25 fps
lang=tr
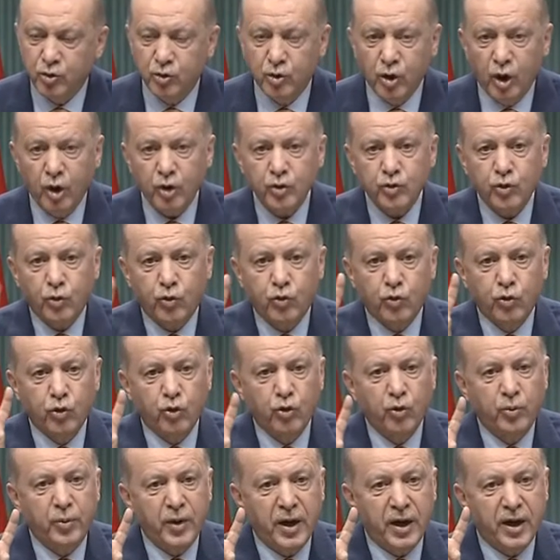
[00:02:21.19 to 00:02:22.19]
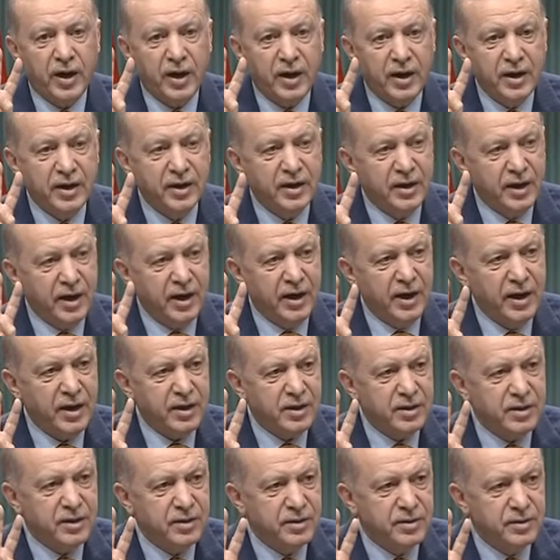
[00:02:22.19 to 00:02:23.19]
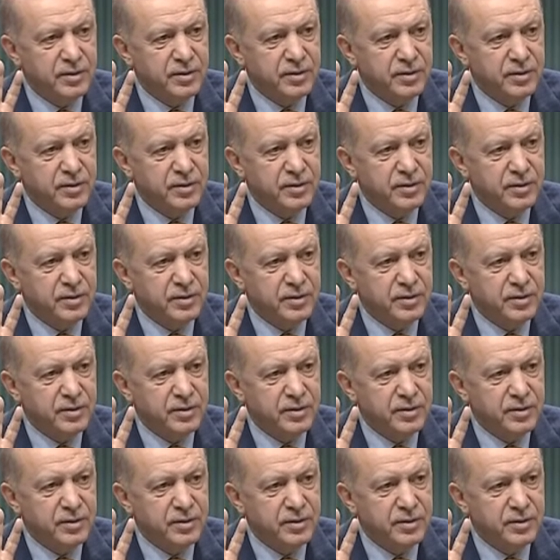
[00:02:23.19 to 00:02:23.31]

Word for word: dört gruba ayırarak